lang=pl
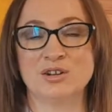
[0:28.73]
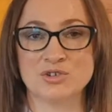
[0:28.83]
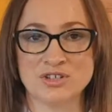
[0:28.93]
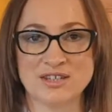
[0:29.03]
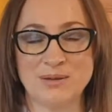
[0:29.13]

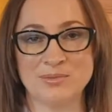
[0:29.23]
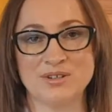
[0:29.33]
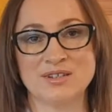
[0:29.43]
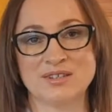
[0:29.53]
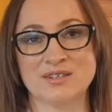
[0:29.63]

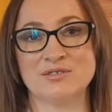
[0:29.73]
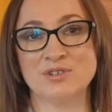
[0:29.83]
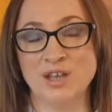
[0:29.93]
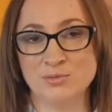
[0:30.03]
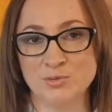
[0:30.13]
Korzystamy z
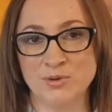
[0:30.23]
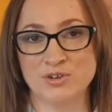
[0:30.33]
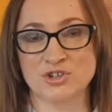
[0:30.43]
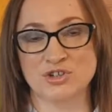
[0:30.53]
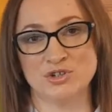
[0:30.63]
wynajmu
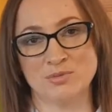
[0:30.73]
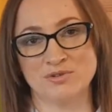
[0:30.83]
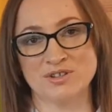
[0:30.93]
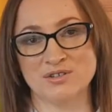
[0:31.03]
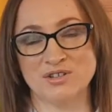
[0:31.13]
powierzchni do
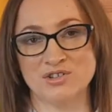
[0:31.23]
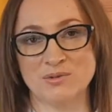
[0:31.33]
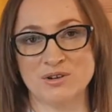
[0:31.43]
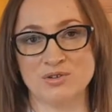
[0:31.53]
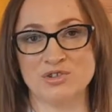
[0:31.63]
prowadzonej
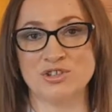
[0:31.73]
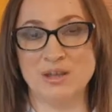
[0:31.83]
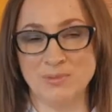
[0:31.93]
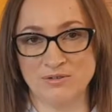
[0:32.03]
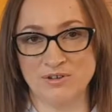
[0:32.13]
działalności
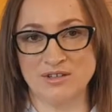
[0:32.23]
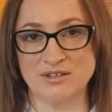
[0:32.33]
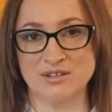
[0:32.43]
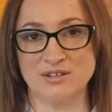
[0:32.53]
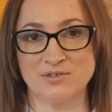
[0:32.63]
na
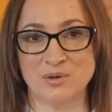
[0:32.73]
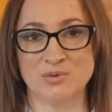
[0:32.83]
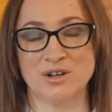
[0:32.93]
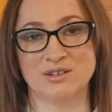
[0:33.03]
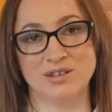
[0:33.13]
preferencyjnych
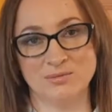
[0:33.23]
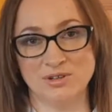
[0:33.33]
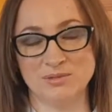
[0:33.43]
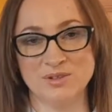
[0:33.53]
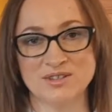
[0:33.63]
warunkach de
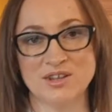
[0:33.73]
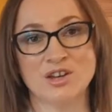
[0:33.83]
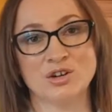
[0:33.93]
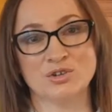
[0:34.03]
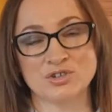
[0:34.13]
minimis.
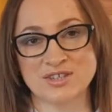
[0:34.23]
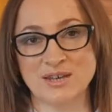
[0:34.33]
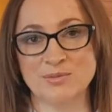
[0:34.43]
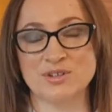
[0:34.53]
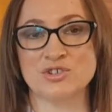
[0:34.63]

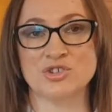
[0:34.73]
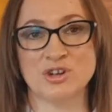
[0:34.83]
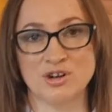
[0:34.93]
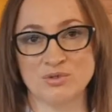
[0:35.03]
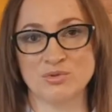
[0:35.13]
Korzystamy z
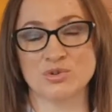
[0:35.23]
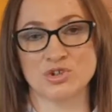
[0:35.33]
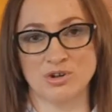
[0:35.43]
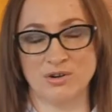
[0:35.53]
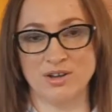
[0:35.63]
szeregu
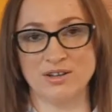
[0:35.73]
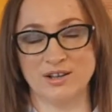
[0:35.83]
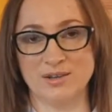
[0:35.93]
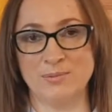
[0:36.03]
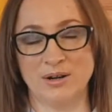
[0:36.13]
szkoleń,
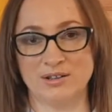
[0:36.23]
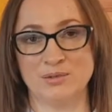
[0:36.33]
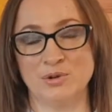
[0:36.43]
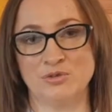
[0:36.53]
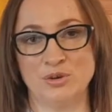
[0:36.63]
jakie park
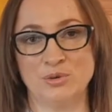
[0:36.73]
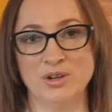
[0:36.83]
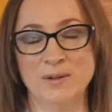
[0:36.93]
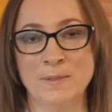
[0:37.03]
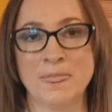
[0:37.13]
nam oferuje,